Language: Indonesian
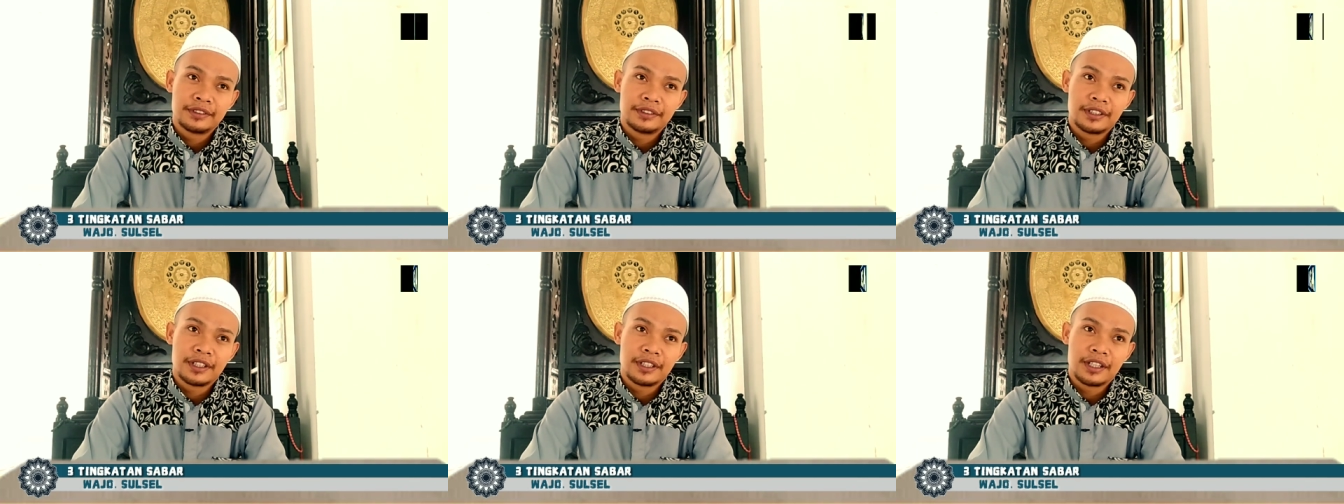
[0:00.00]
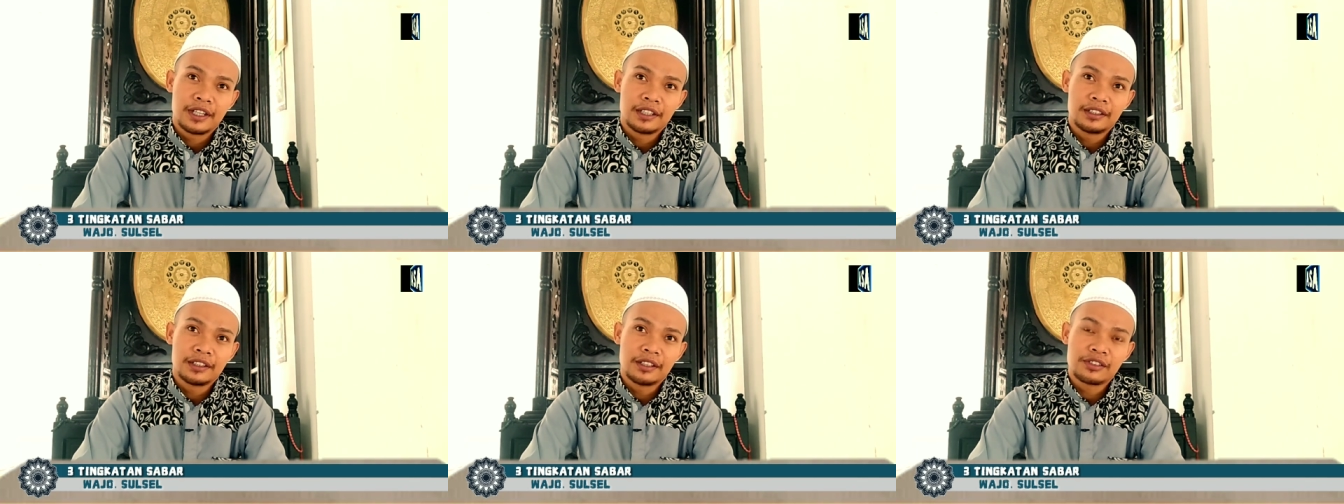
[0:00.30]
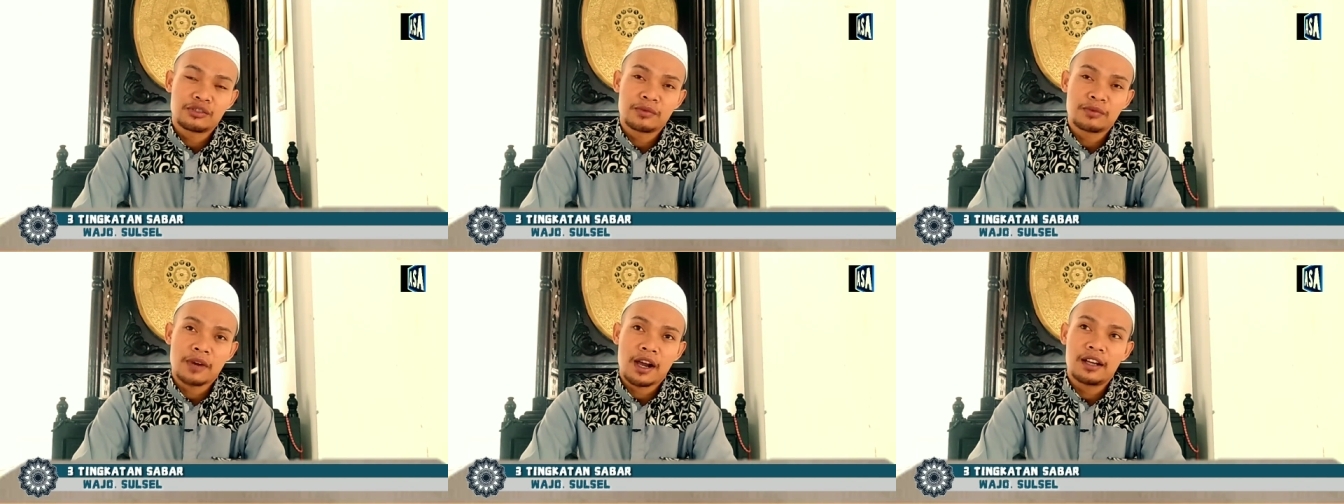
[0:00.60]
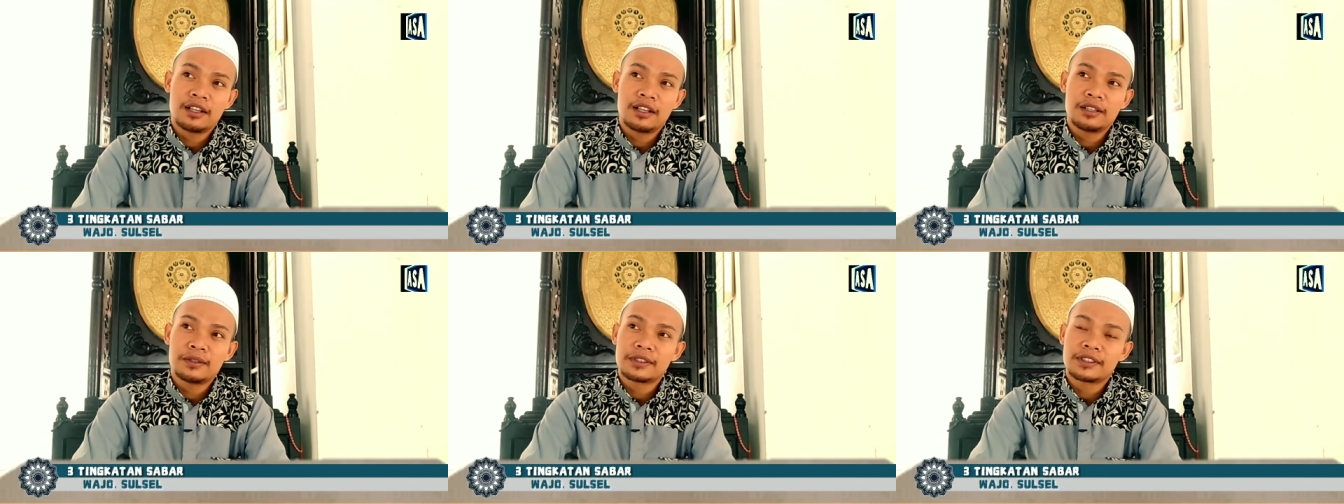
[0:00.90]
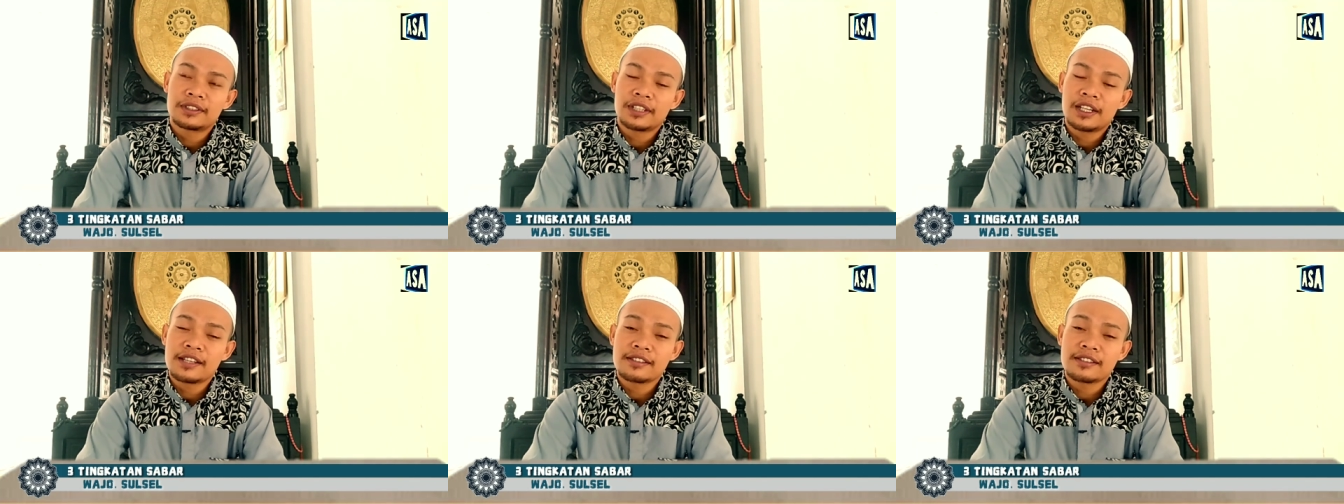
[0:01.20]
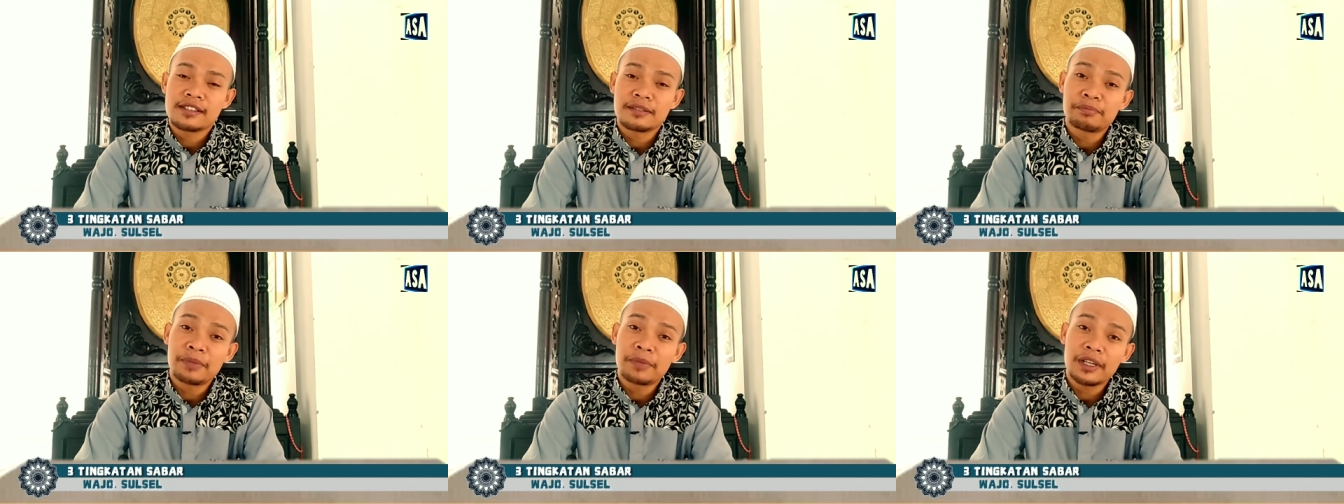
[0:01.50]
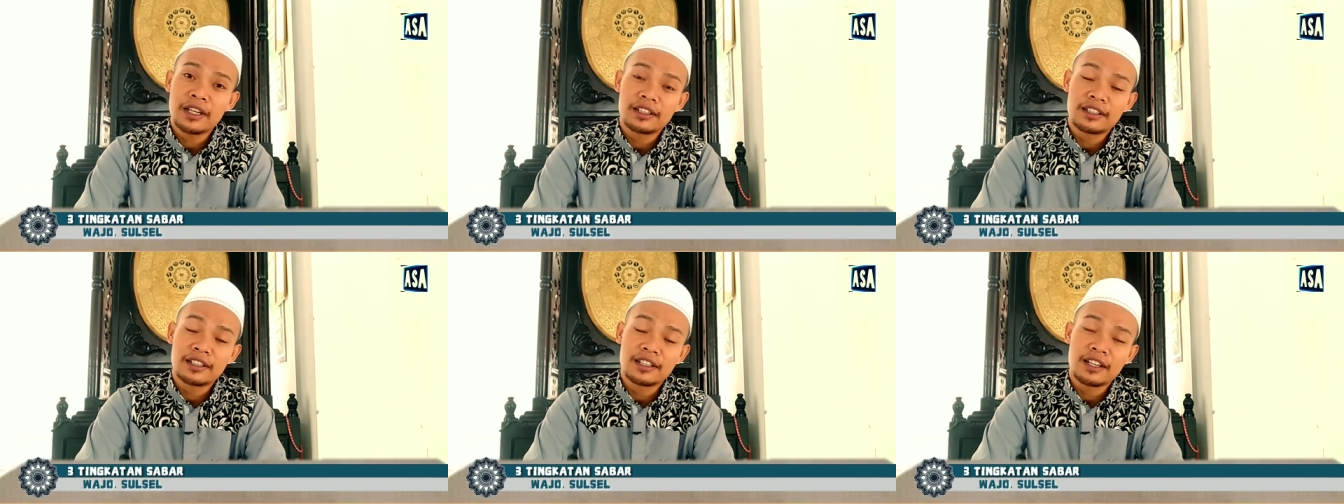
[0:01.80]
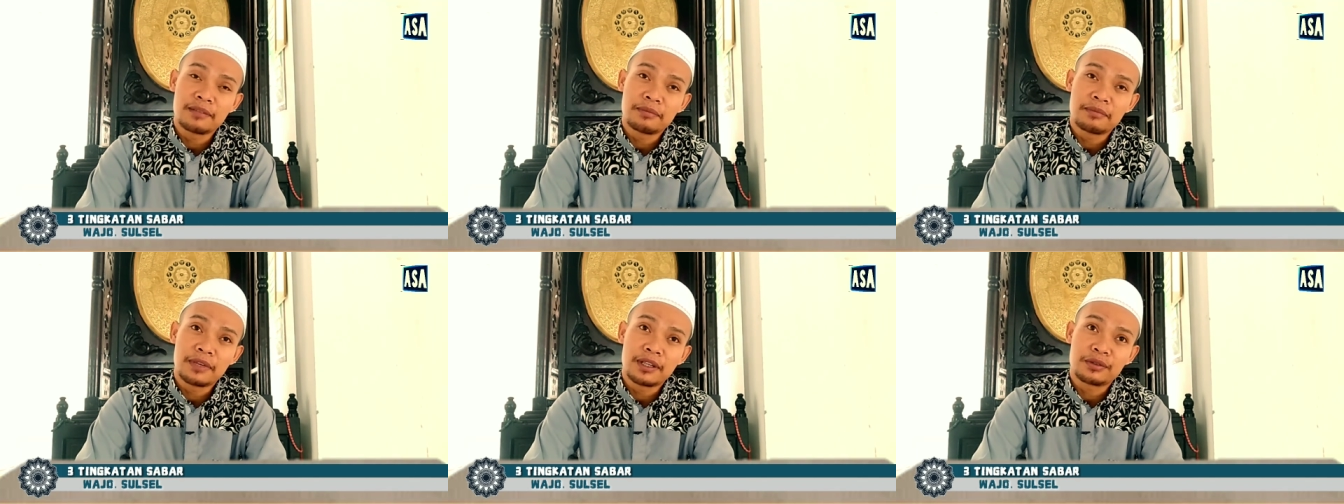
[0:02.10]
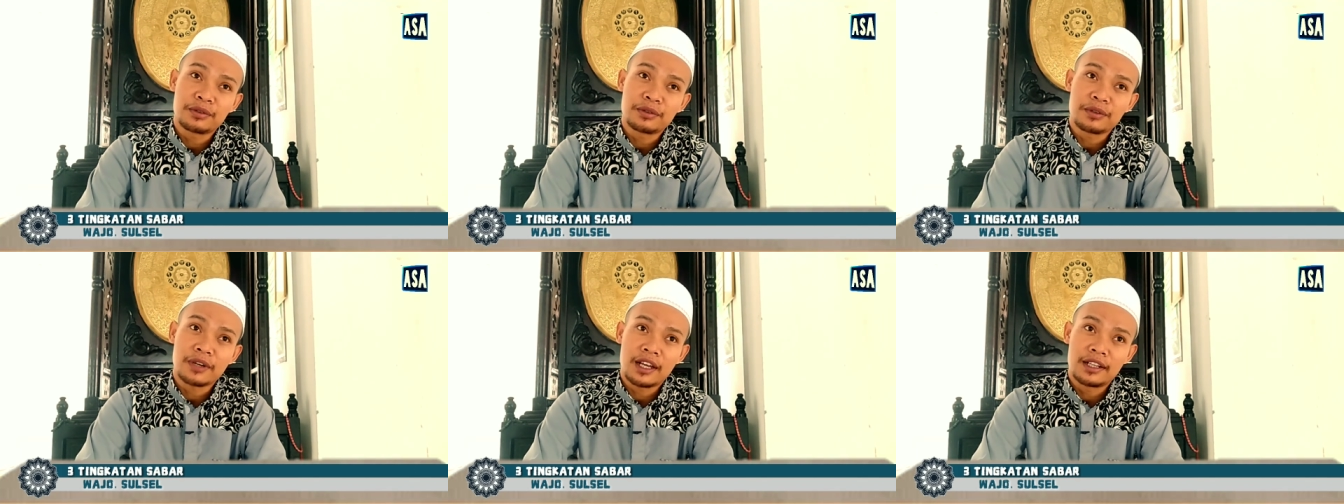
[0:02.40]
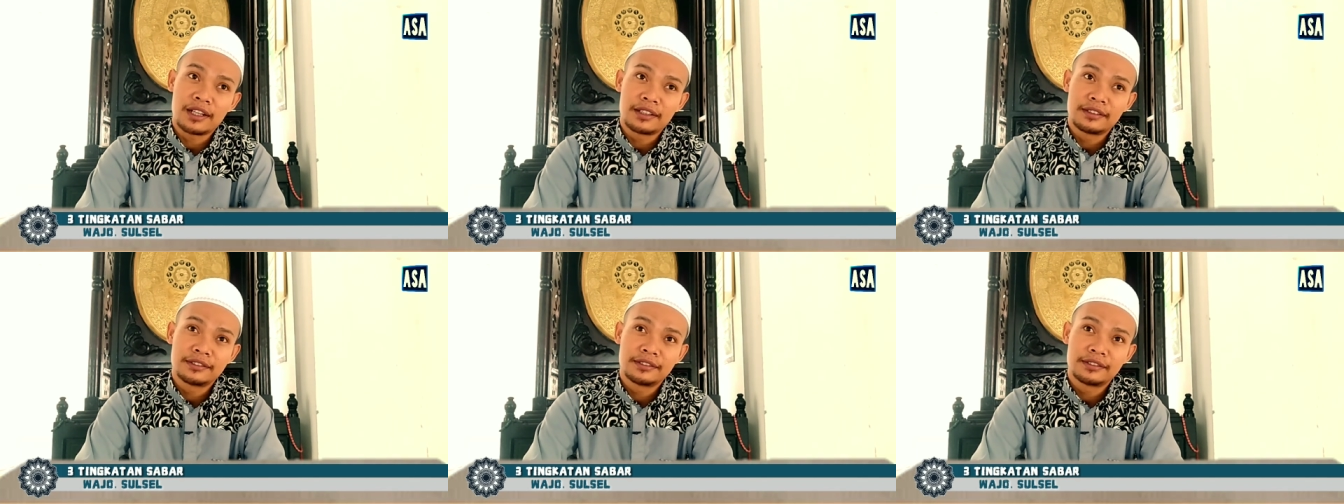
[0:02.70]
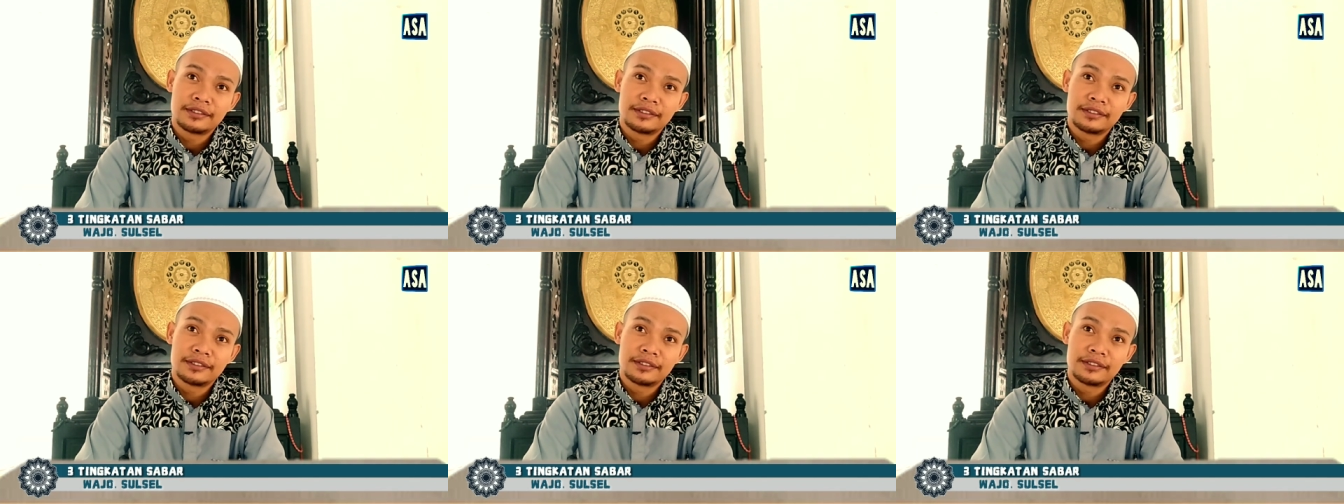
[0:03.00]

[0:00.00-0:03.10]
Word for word: Nah, Allah Subhanahu wa taala sampaikan dalam Al-Qur'an.